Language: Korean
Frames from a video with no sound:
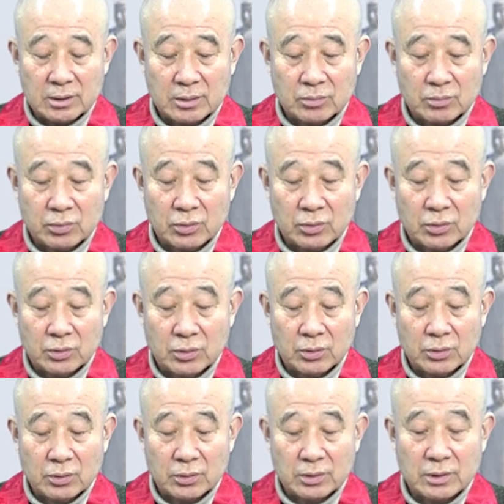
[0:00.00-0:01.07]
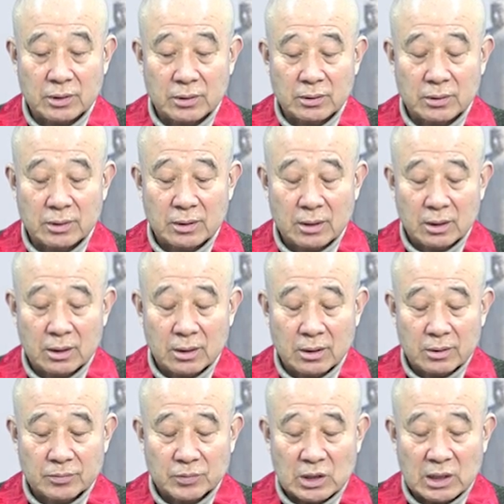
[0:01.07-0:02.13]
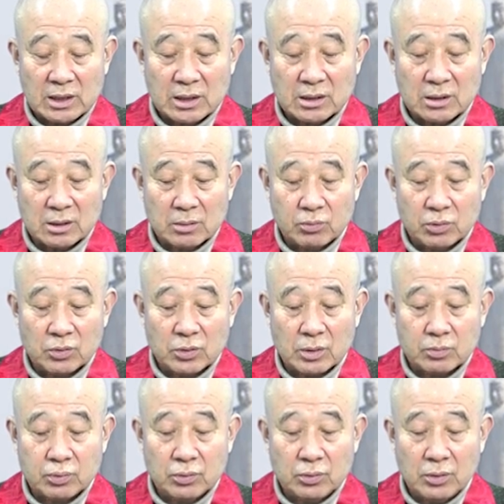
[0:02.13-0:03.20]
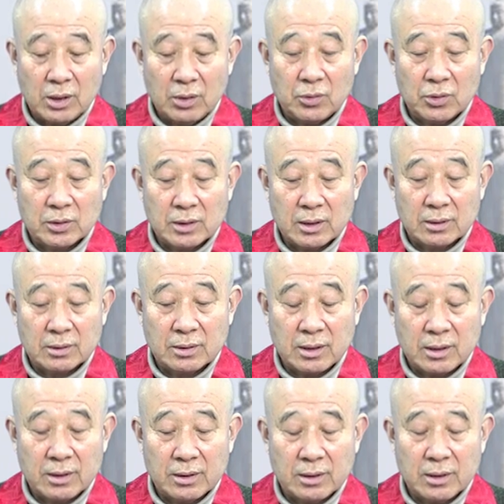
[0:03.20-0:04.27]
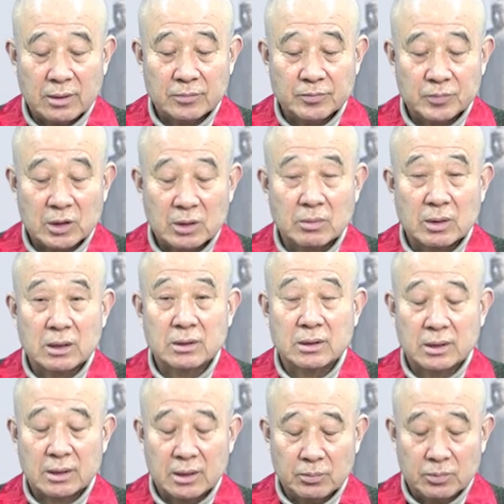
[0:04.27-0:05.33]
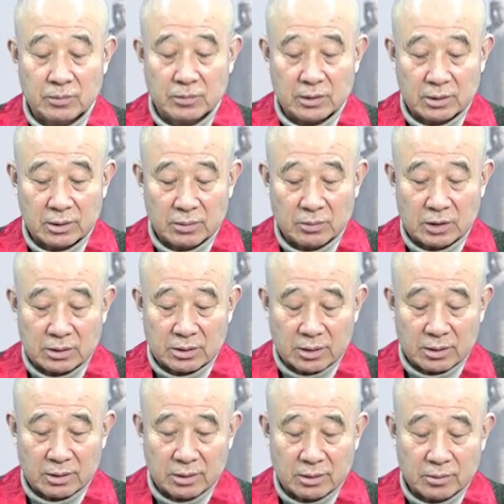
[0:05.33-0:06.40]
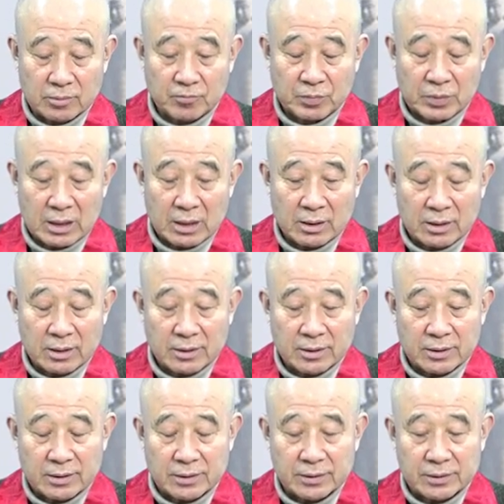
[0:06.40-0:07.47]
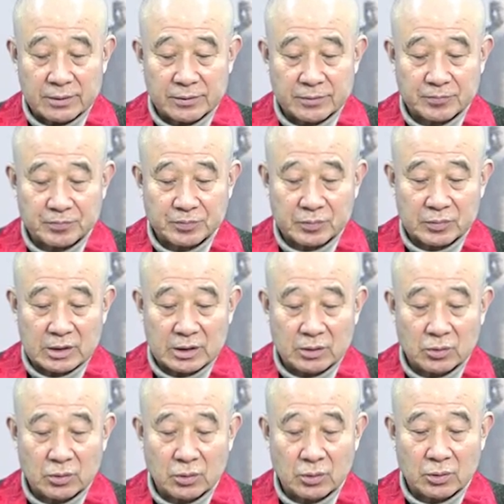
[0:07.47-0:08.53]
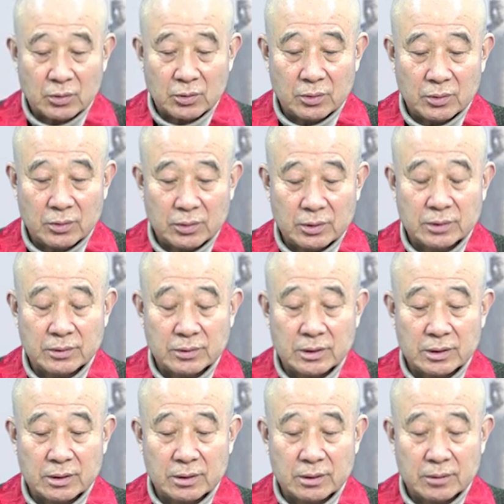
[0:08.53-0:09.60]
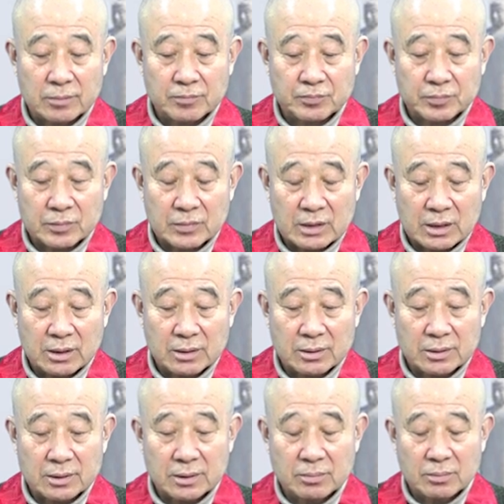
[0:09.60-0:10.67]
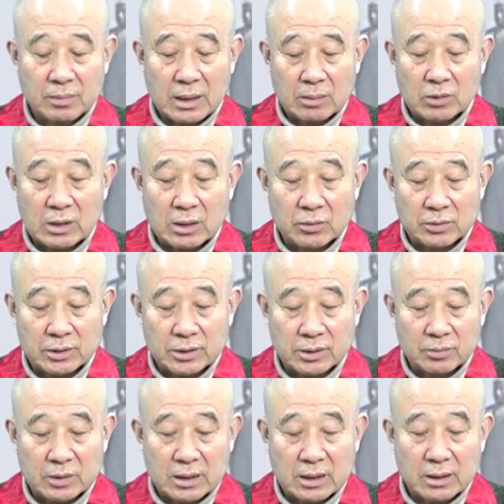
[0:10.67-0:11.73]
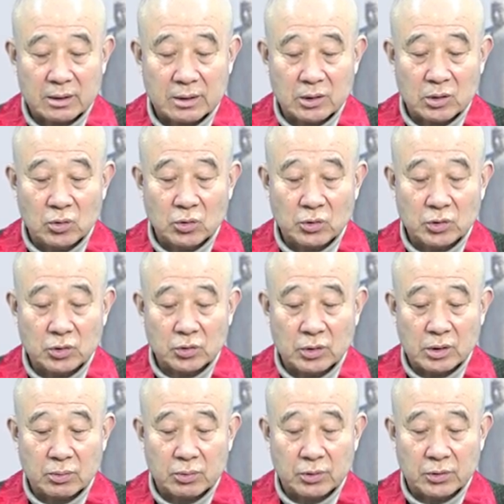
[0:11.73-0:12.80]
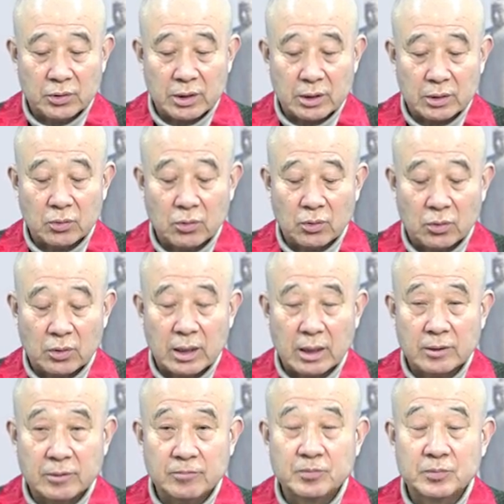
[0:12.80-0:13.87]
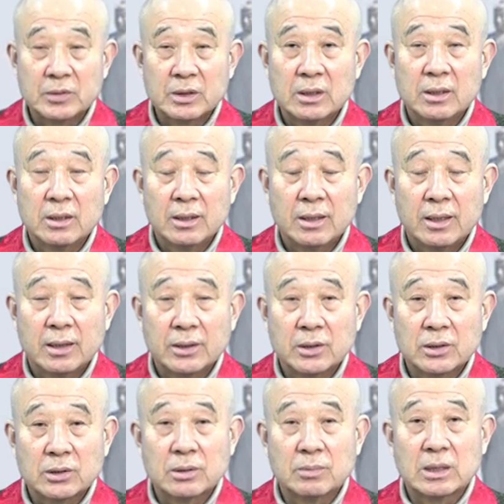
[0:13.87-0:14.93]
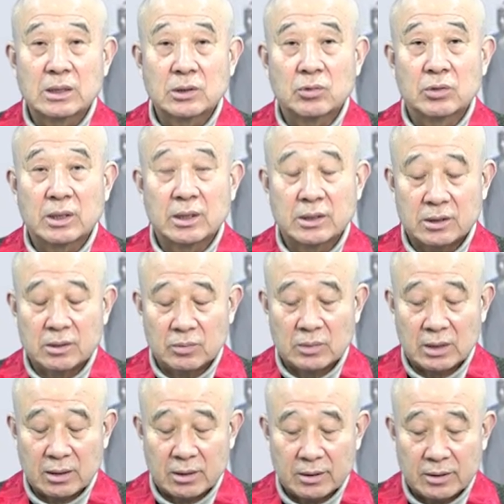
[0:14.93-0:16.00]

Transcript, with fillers: 불교를 찾아서 불교 부흥하고 있다는 데에 정말 이제 기쁨을 느끼면서 어, 인도를 이제 어, 방문하고 있습니다. 인도의 종교와 불교 이야기 5강 아, 여기서 마치도록 하겠습니다.